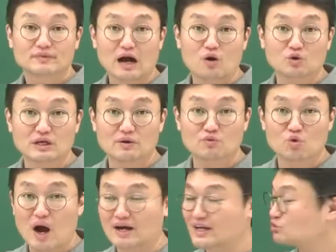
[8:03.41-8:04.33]
강옥립은
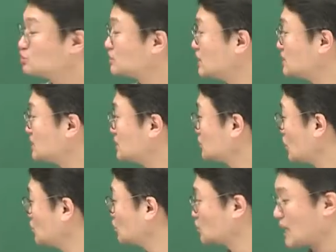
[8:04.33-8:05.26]
광해군 때지.
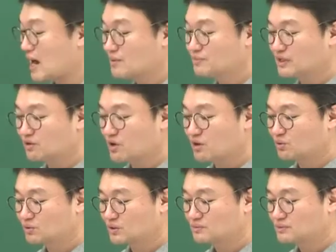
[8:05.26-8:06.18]
선조 다음이네.
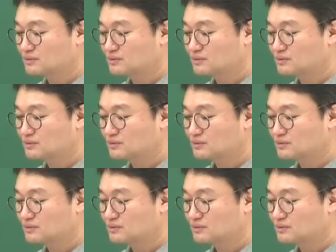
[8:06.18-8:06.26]
광옥립.